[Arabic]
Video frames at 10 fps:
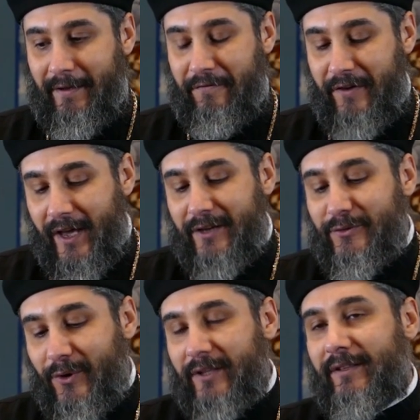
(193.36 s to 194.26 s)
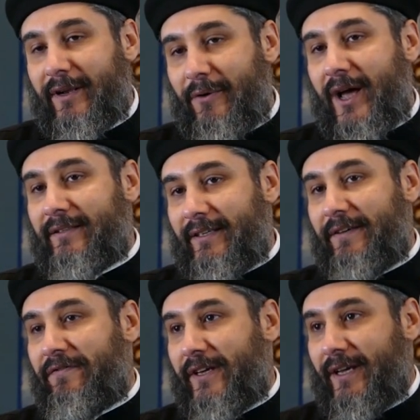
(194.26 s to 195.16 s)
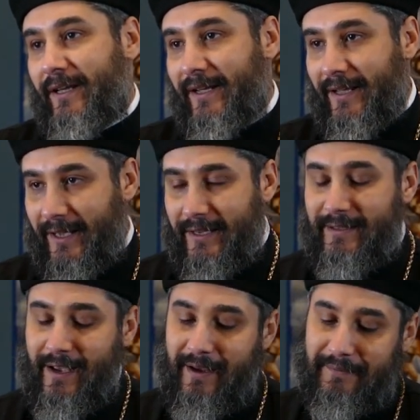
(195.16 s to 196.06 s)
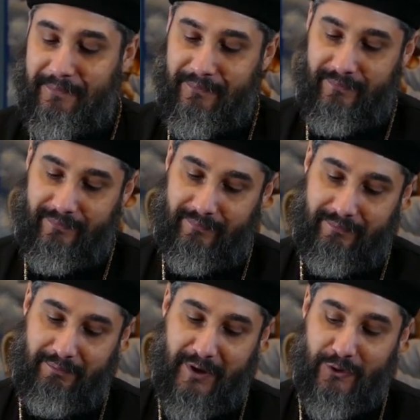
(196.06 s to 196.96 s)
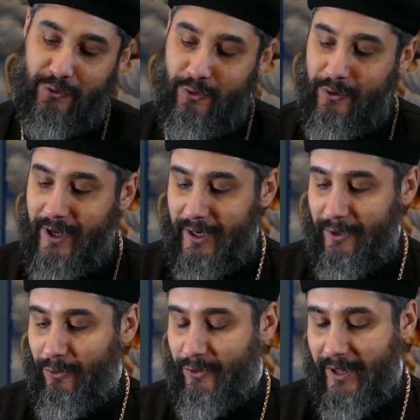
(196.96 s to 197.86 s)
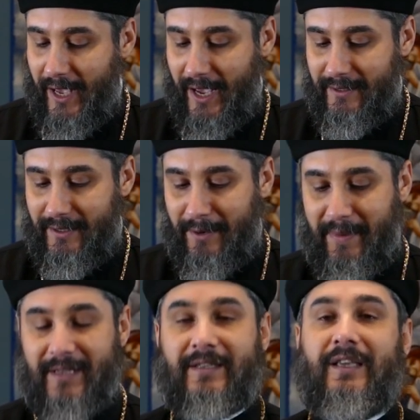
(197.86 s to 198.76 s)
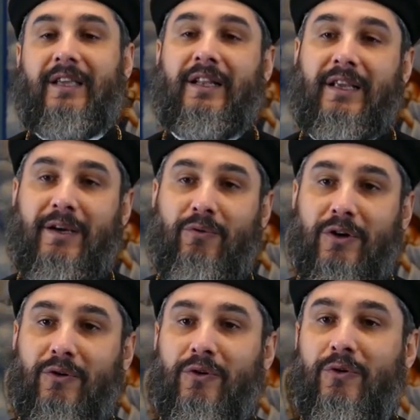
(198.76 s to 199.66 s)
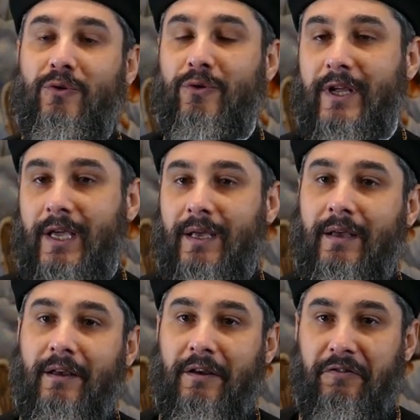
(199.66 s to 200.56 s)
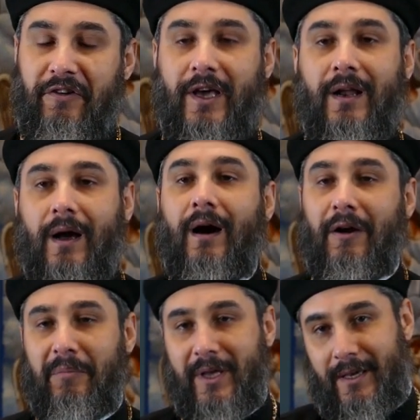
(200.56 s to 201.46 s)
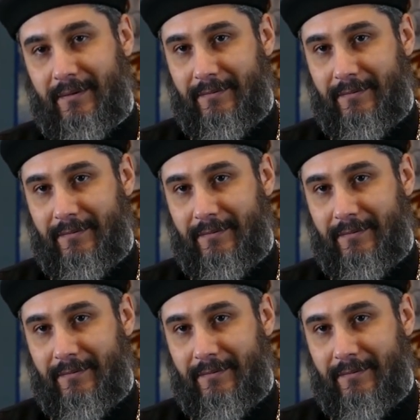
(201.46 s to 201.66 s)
في اصوات دلوقتي في الكنيسه بتقول ان القداس الباسيلي والغرغوري فكر غربي